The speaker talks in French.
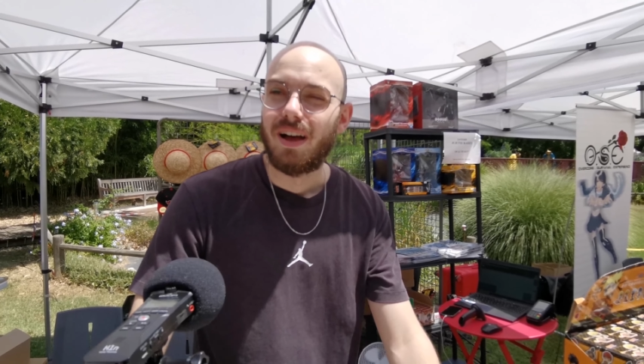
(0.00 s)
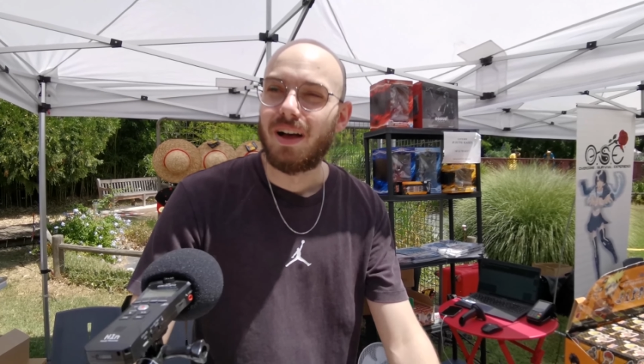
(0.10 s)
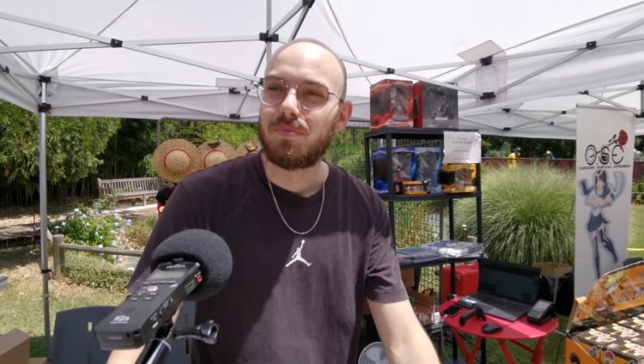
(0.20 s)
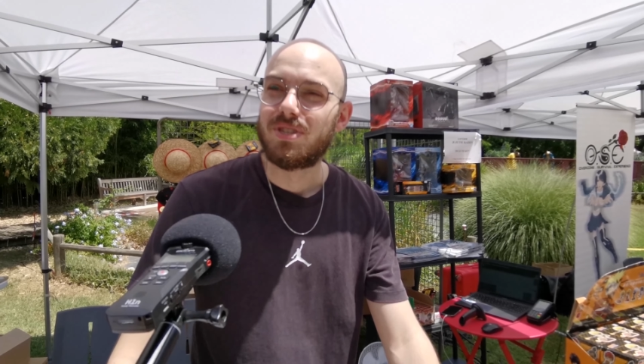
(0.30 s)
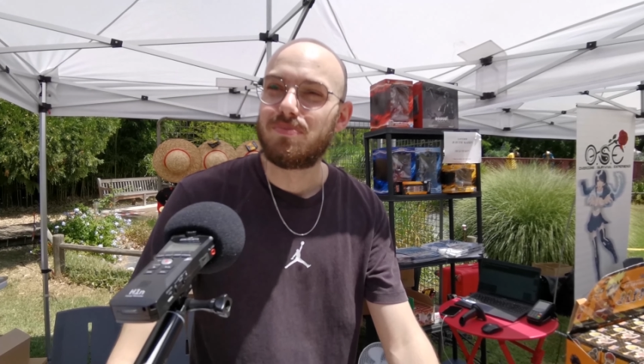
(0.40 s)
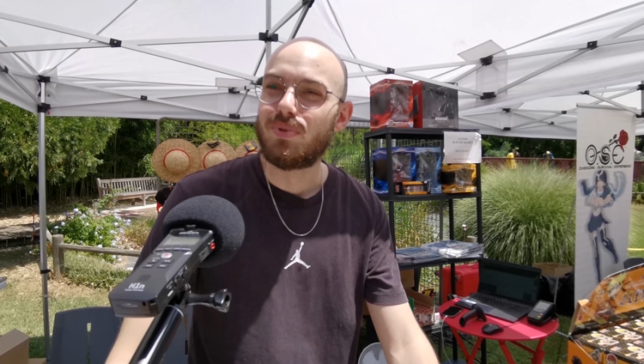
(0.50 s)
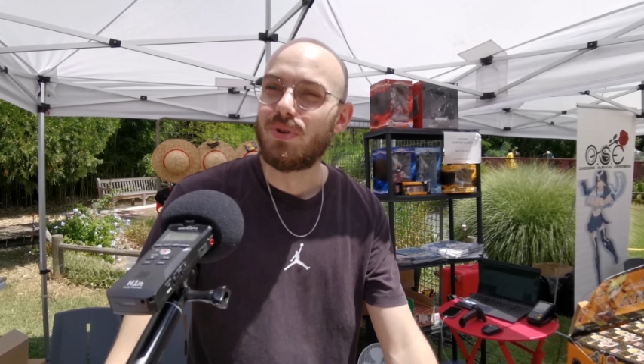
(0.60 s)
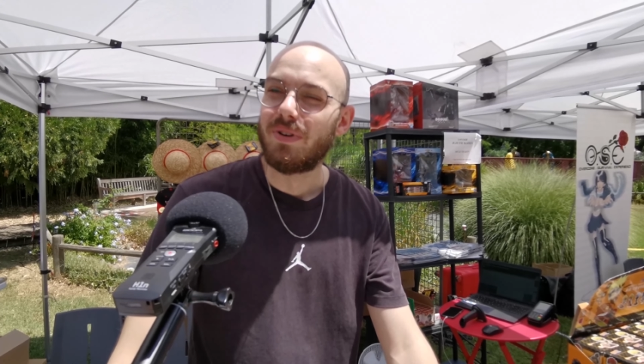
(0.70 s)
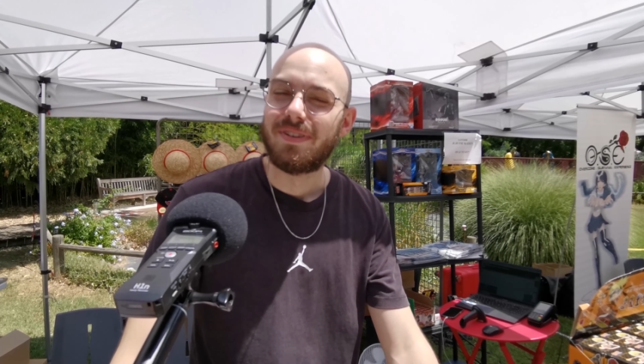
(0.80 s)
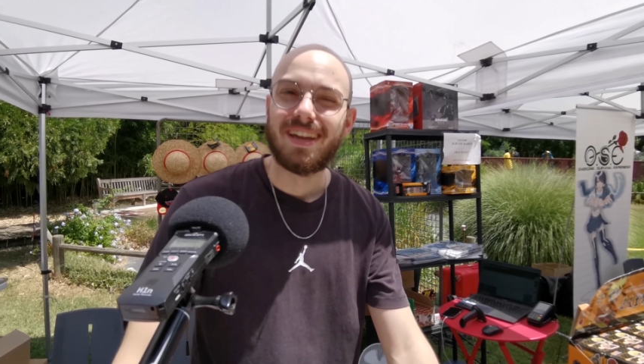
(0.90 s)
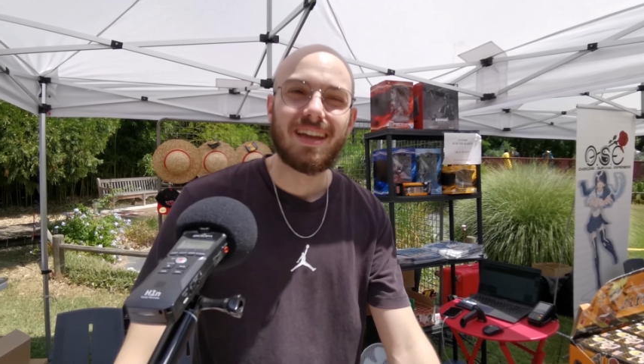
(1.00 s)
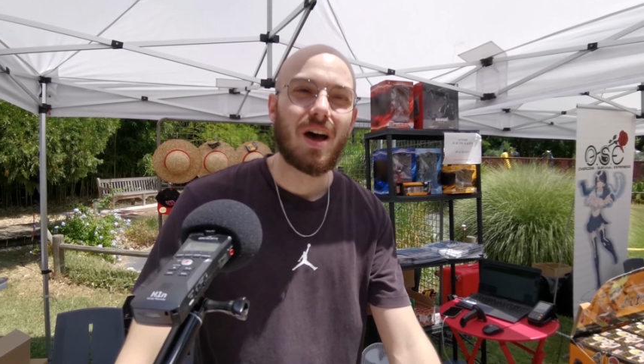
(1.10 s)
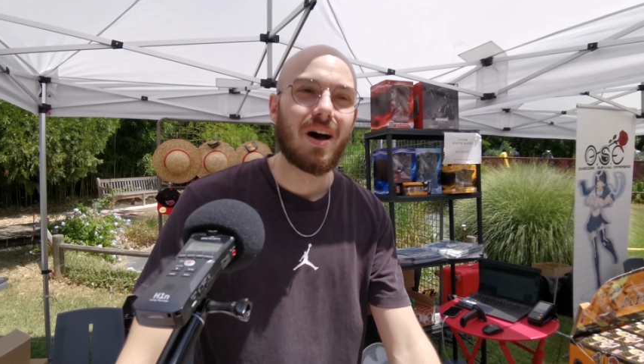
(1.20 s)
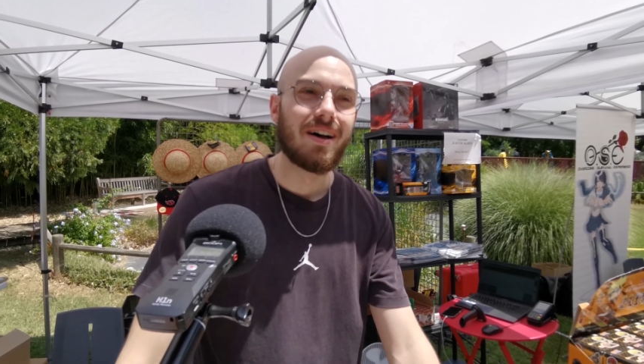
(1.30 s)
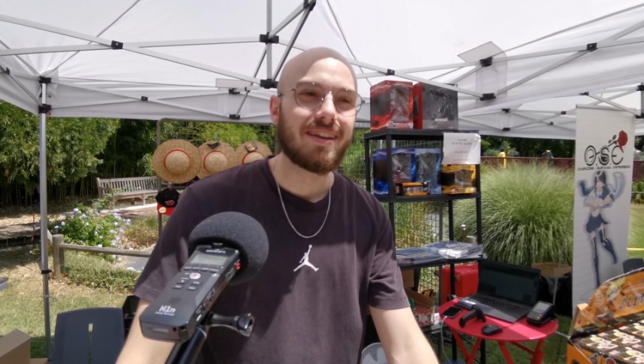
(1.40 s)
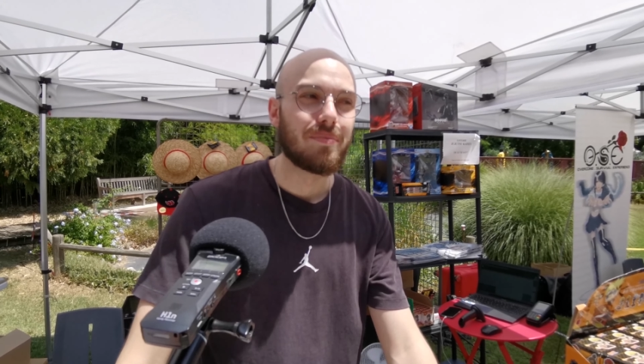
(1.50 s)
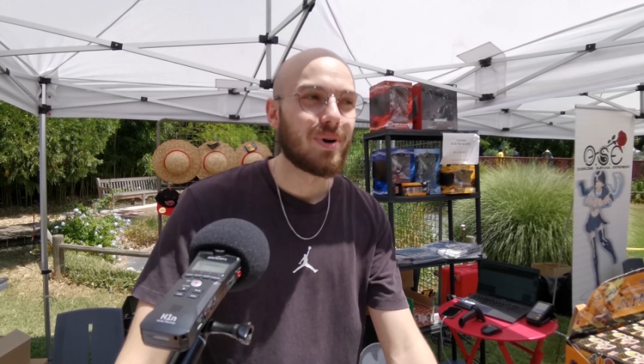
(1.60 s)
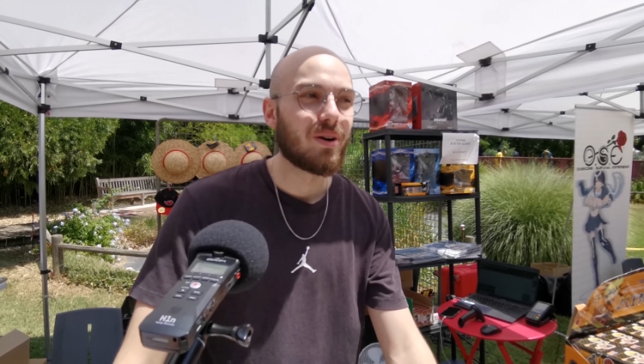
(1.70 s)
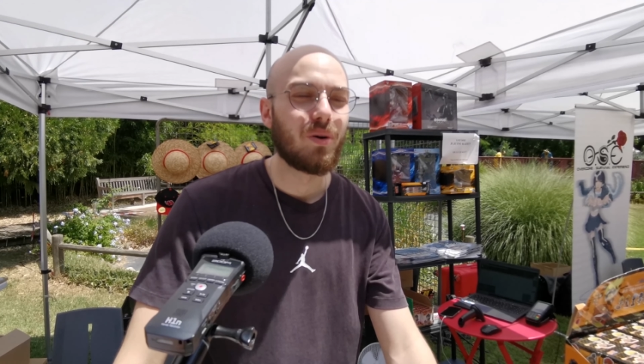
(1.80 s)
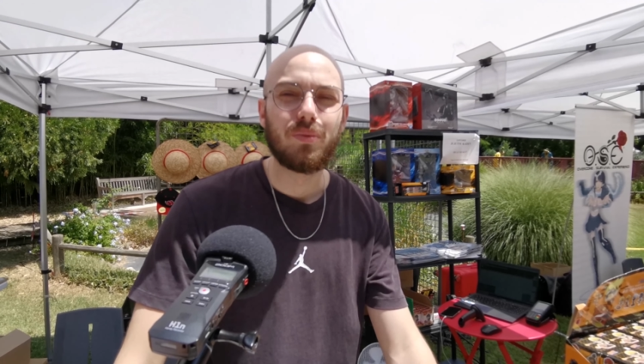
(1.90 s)
Un petit peu, mais il n'y a
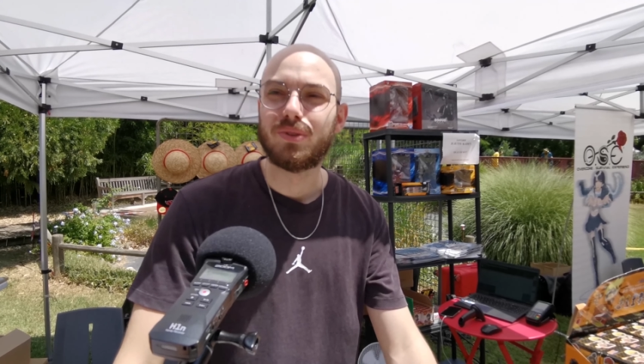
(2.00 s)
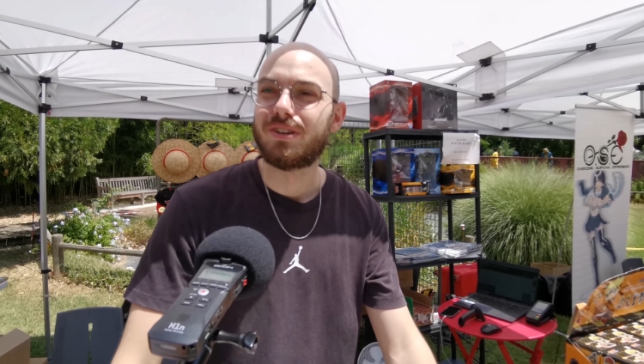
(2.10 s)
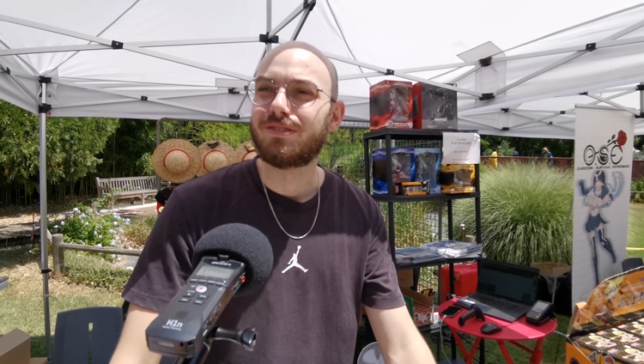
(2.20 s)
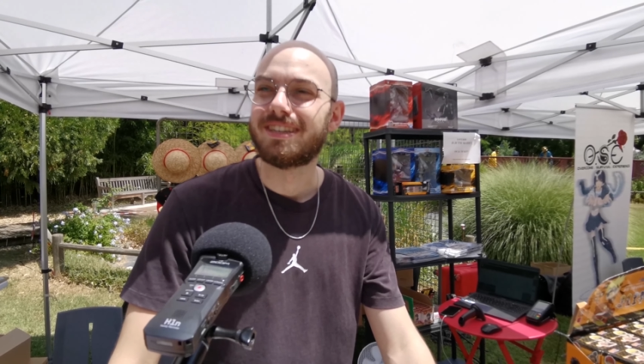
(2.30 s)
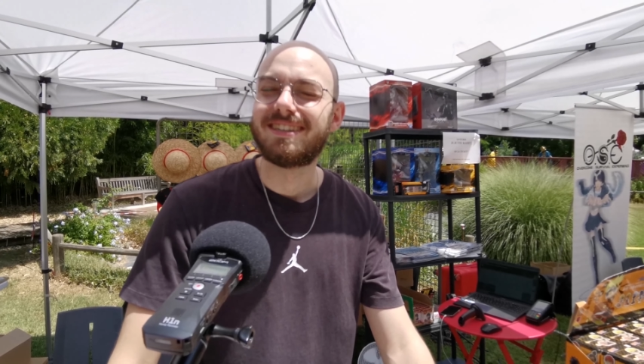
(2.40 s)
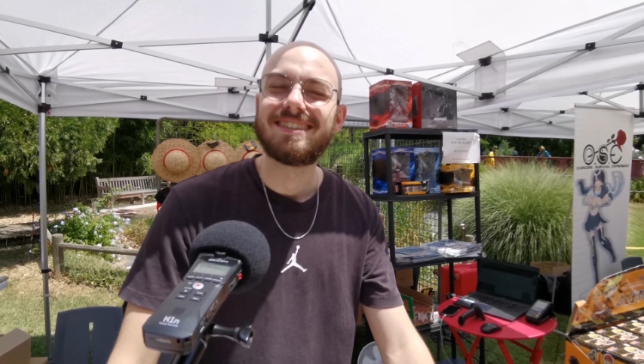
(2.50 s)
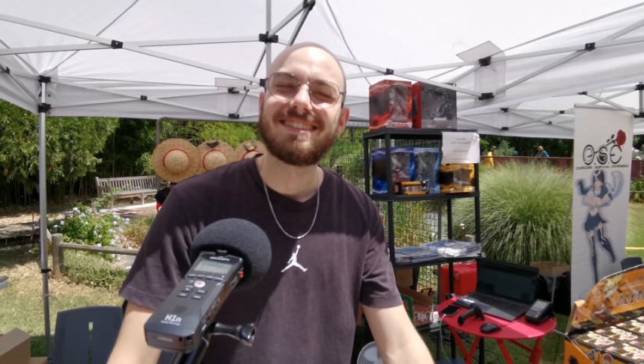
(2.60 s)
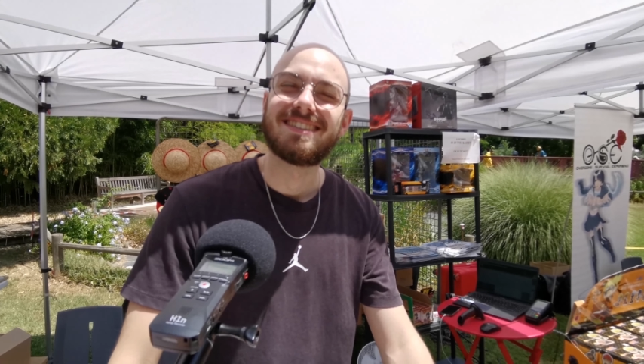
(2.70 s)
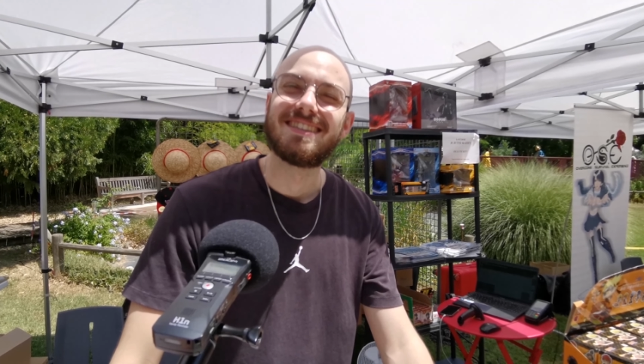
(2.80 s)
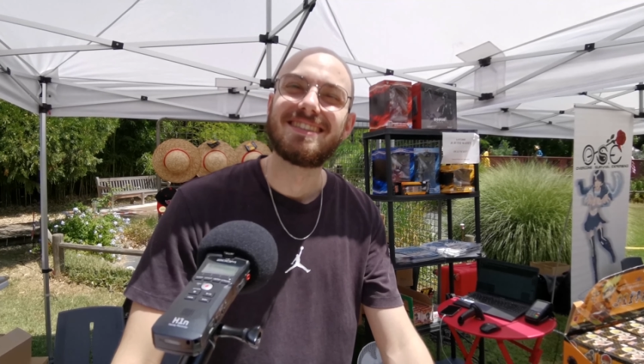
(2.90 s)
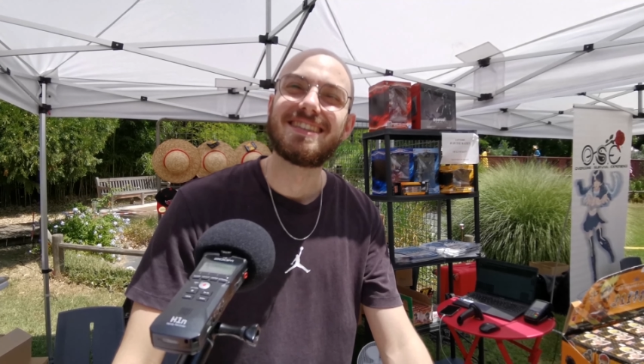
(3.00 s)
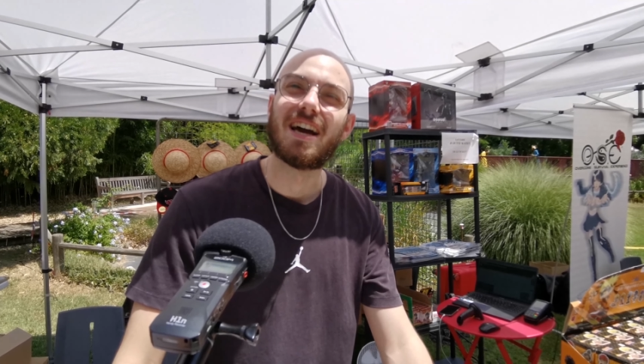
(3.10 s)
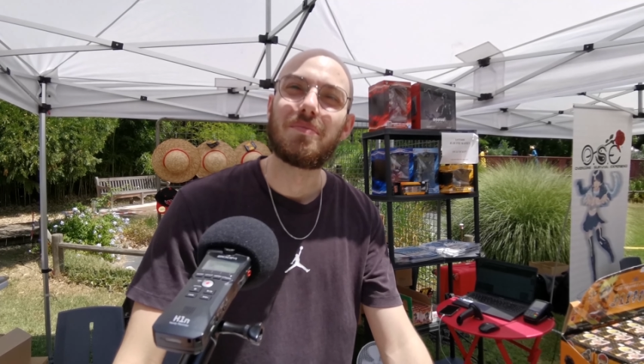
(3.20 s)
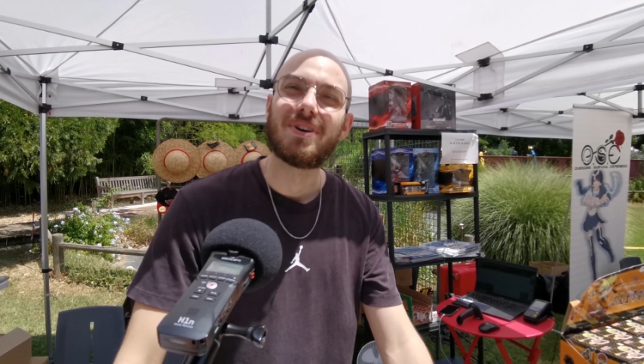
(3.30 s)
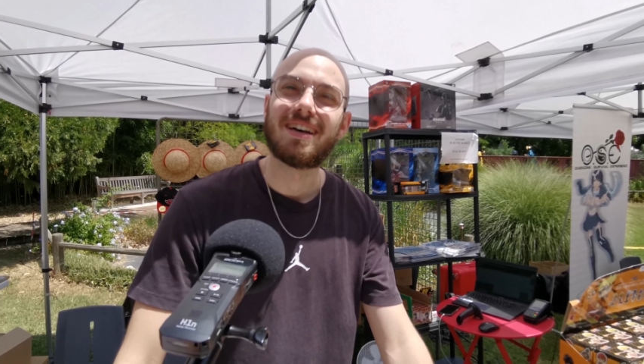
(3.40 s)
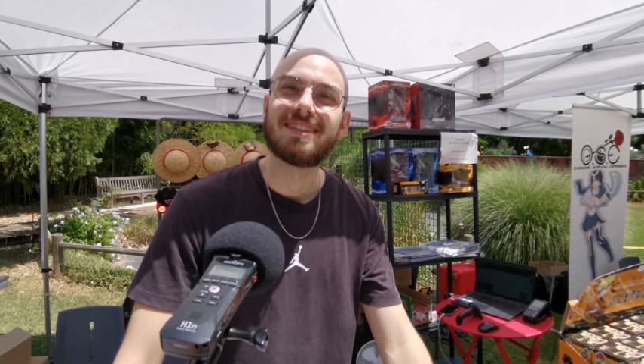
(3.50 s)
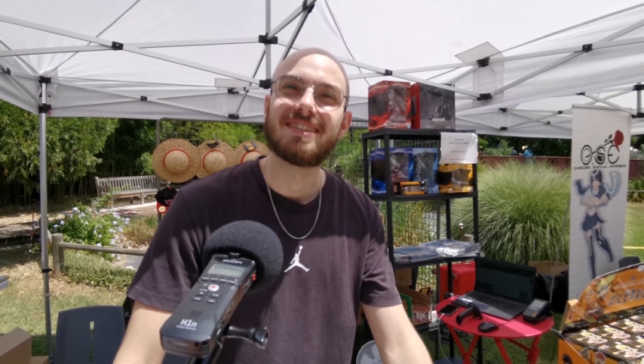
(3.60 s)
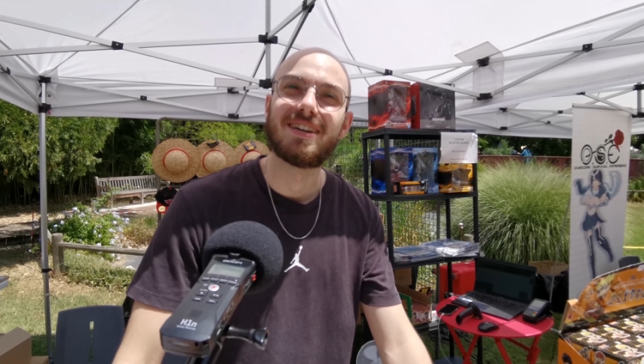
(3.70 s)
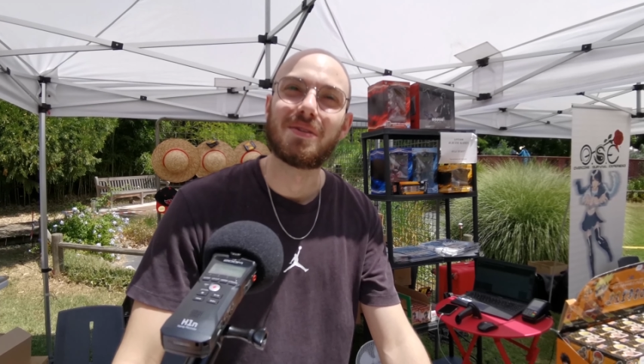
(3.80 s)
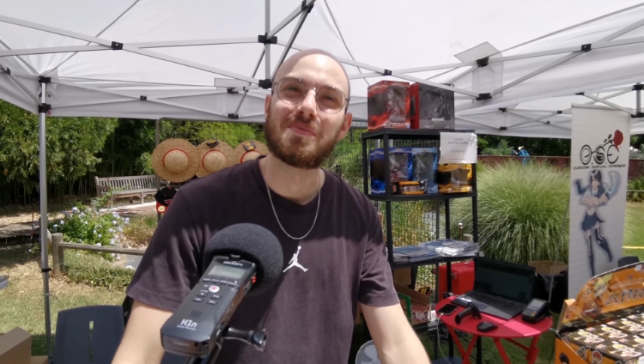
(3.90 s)
pas grand monde en vrai. Hein. C'est calme,
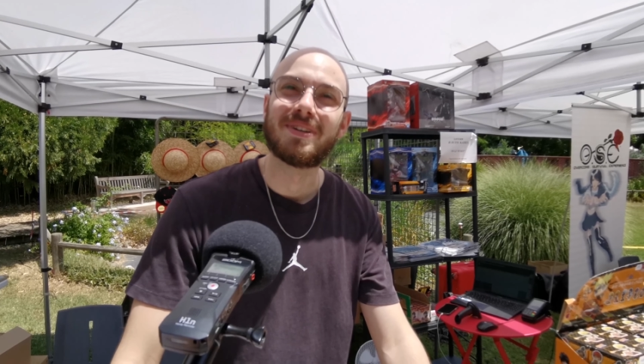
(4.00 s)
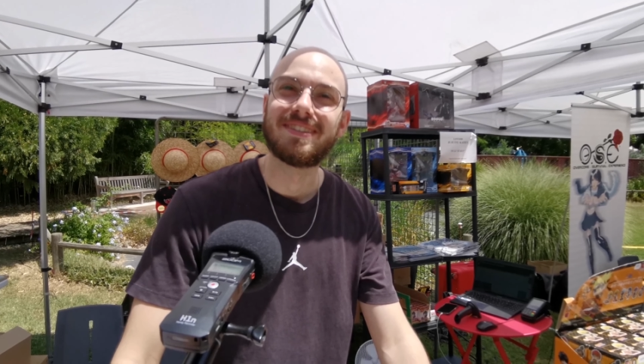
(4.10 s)
assez calme.